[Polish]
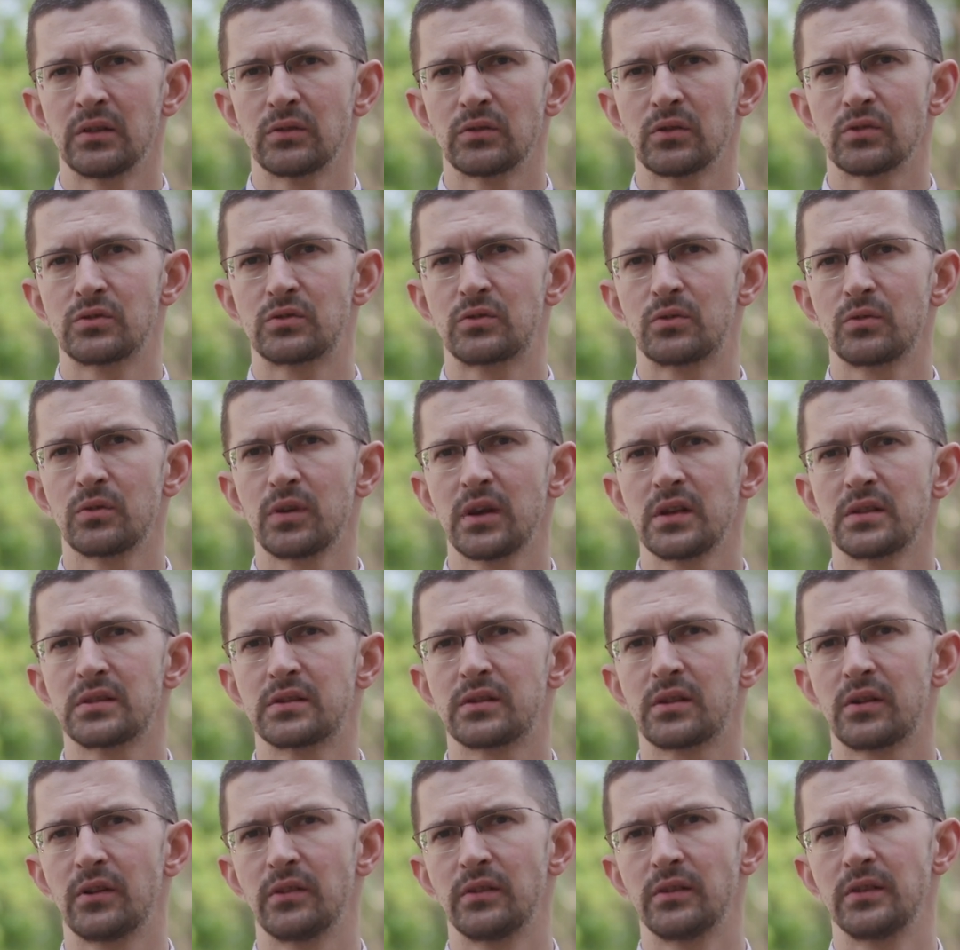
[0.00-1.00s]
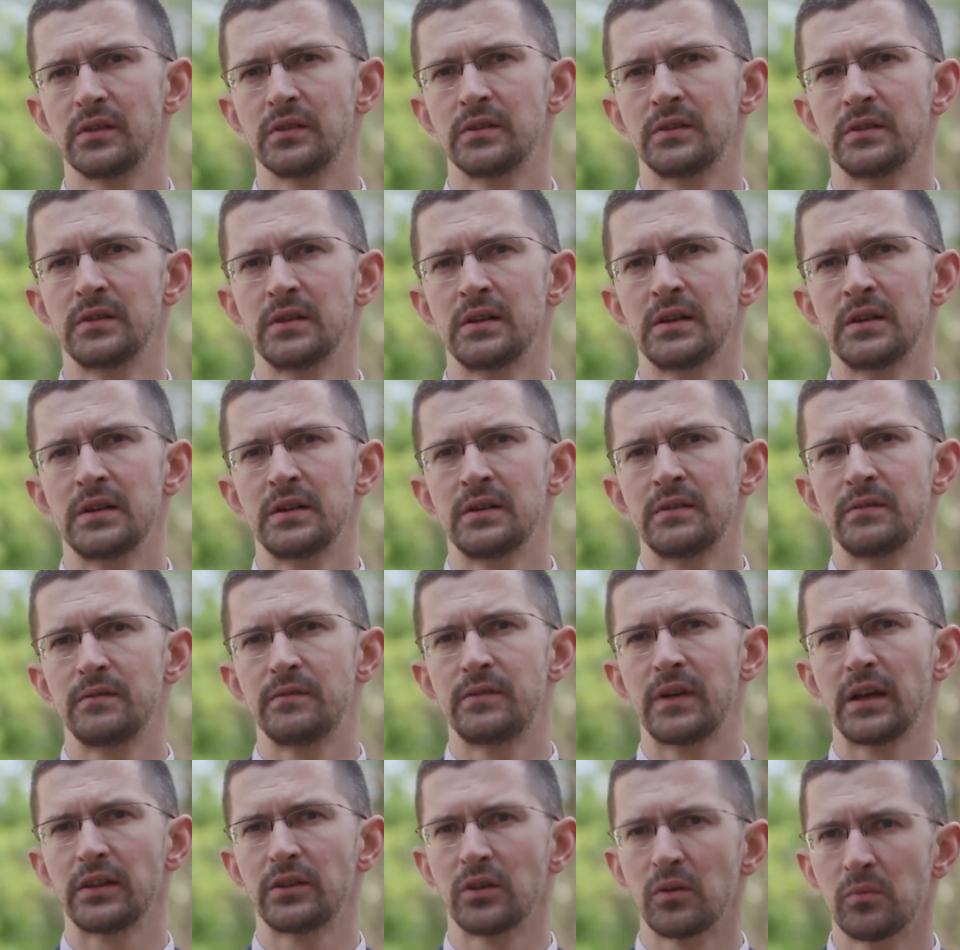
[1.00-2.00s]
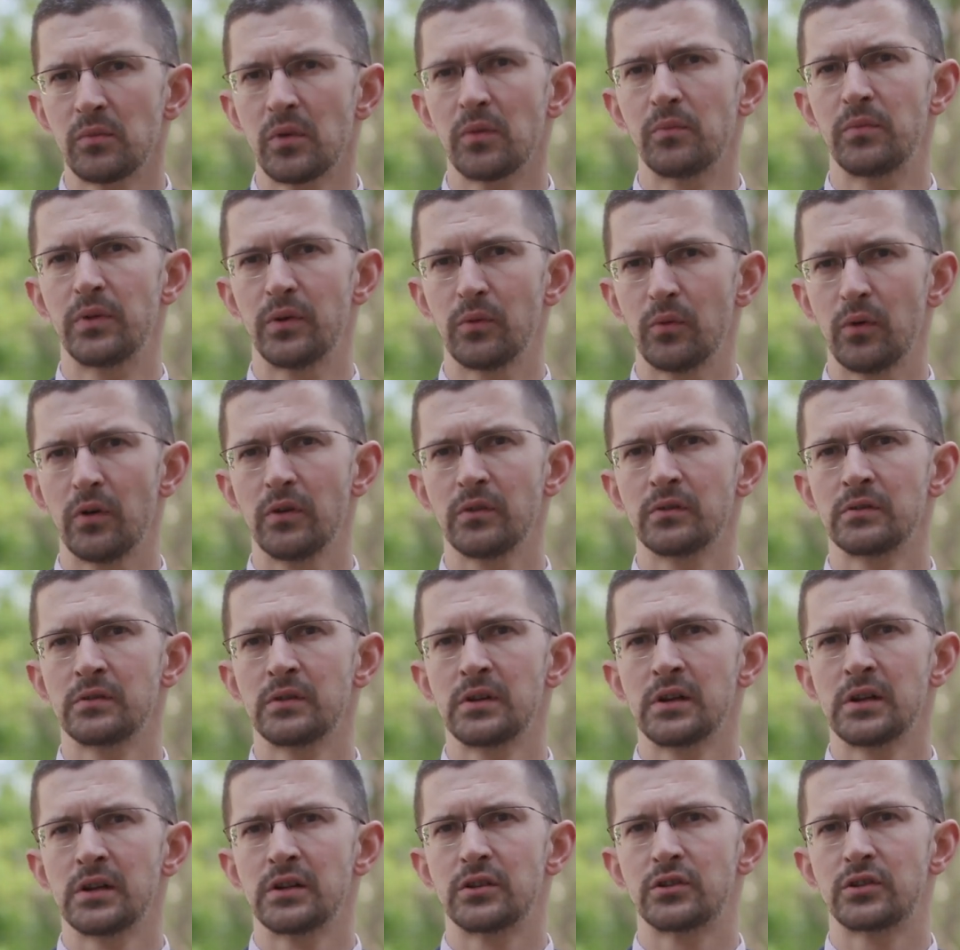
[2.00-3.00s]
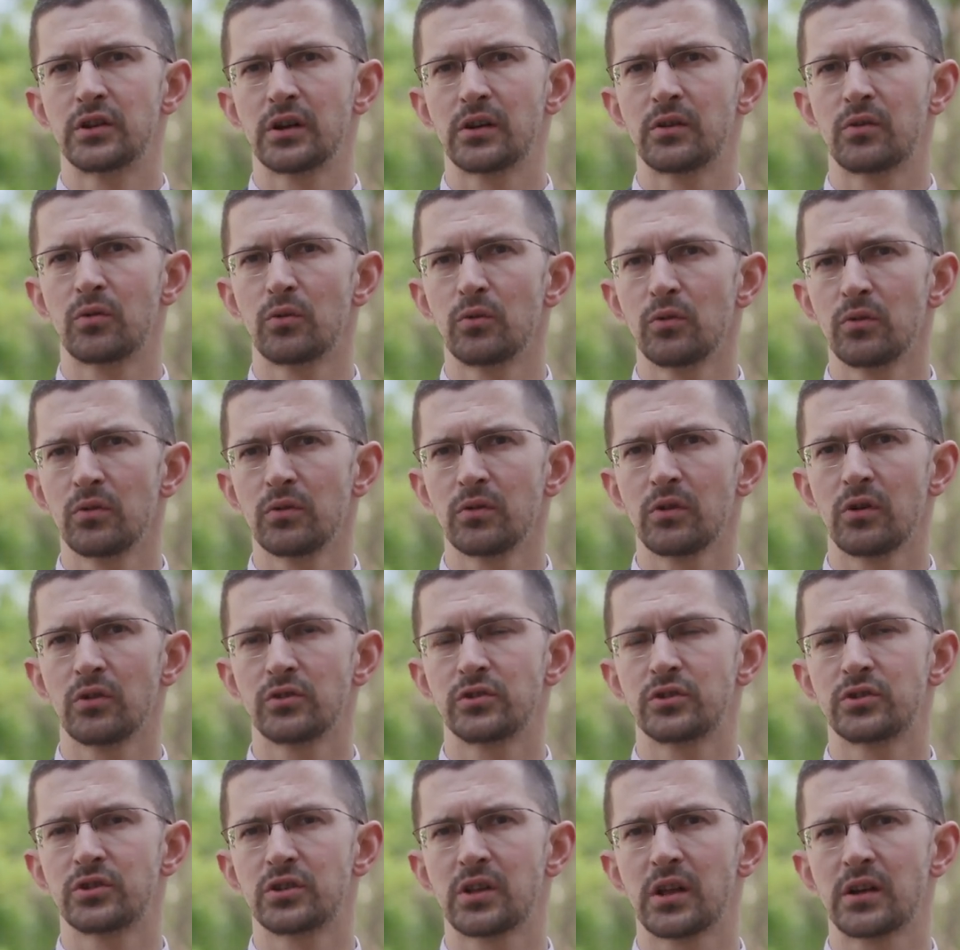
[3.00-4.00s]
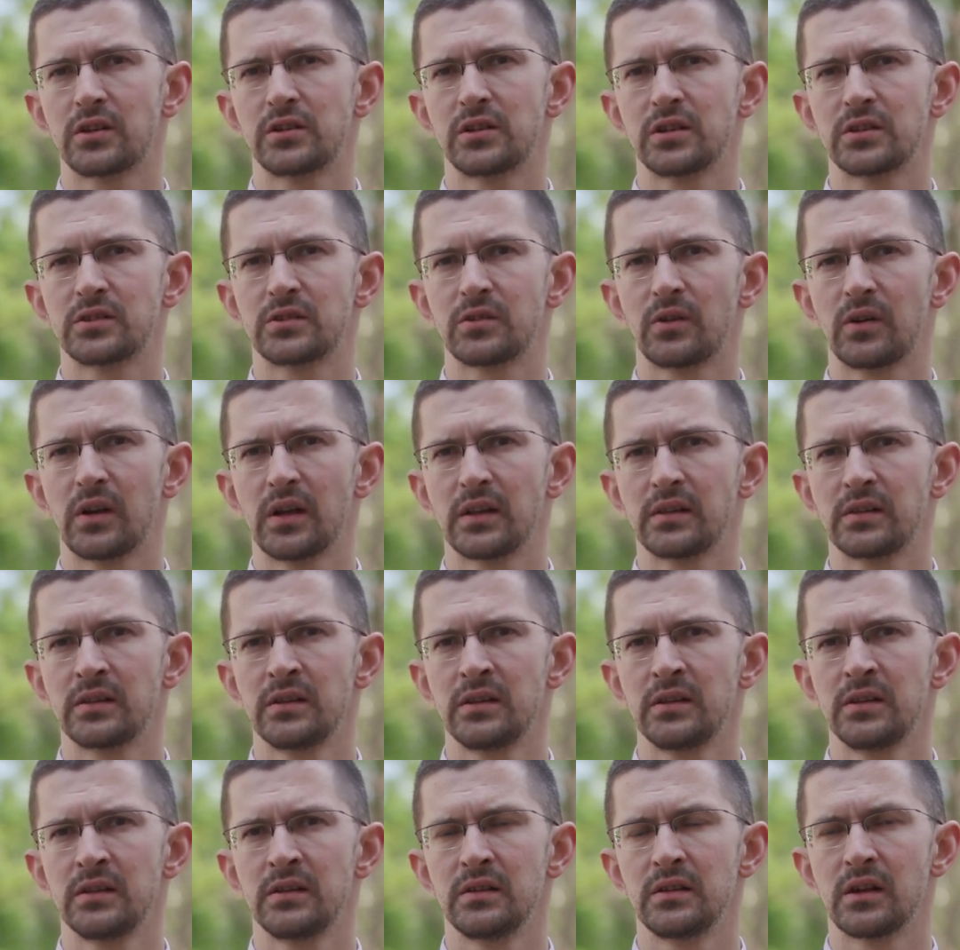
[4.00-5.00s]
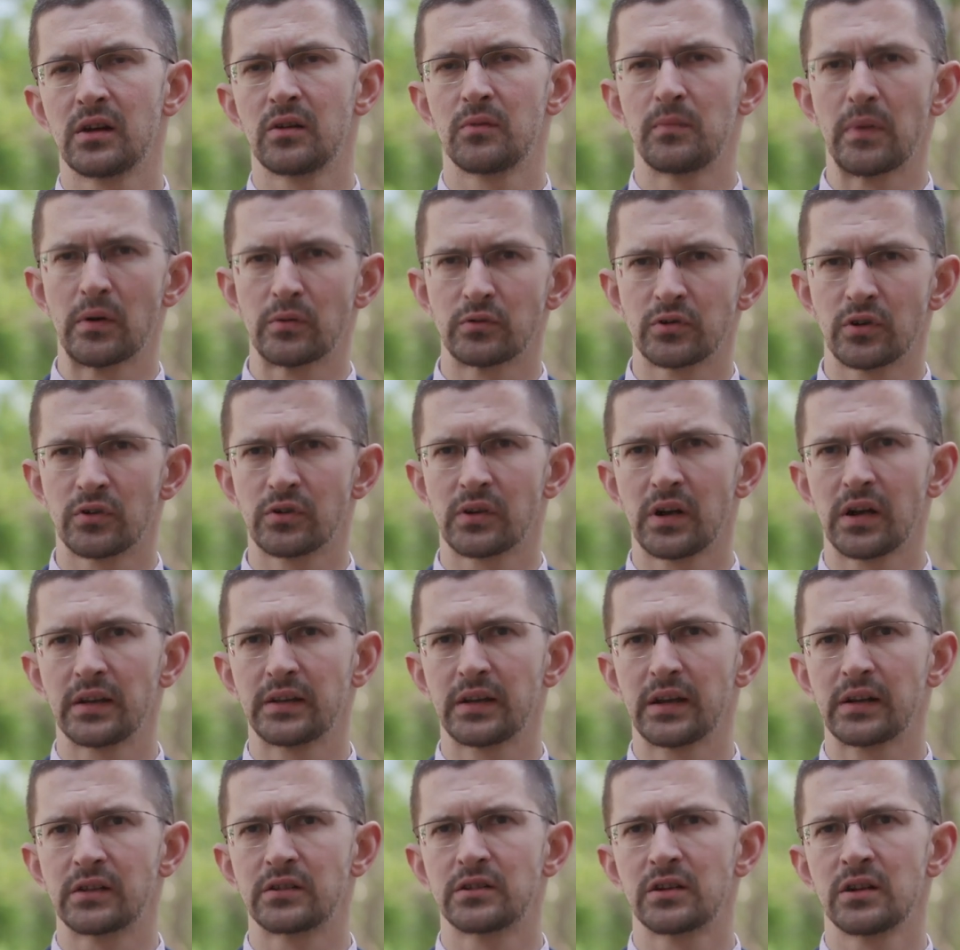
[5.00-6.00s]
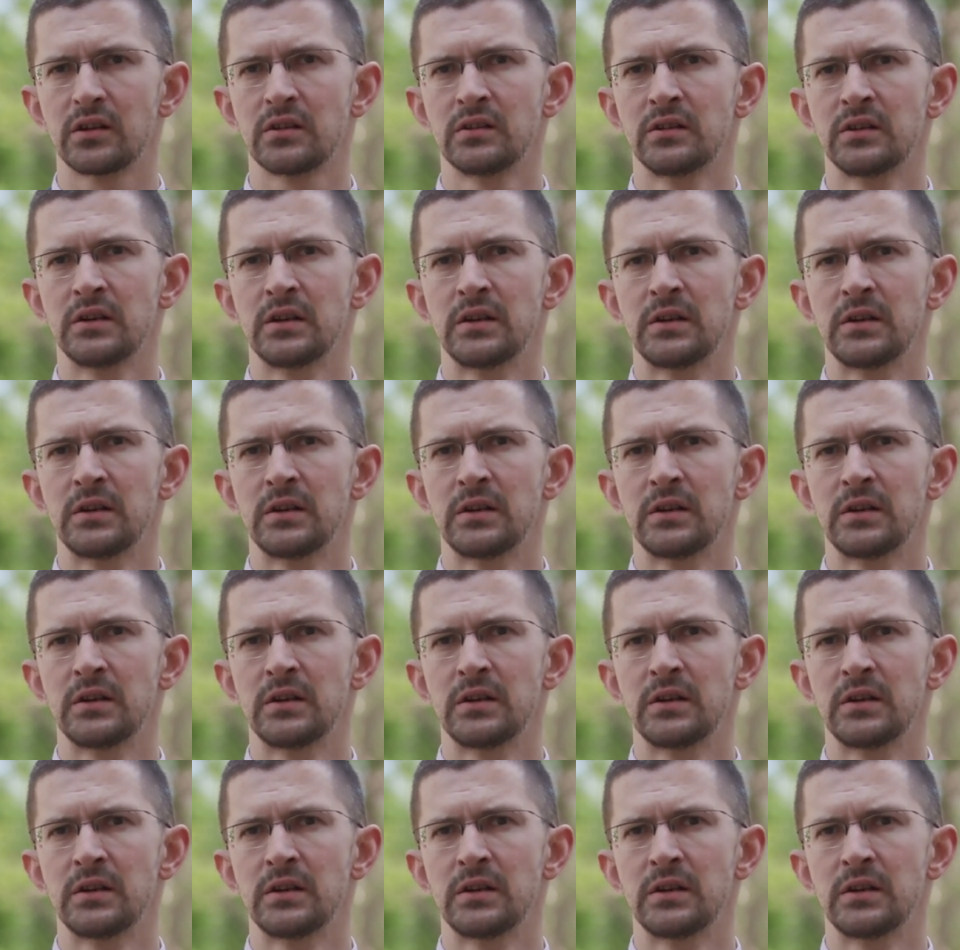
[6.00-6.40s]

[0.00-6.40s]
to z drugiej strony wiadomo było, że król, choć 40-letni, jego małżonka także,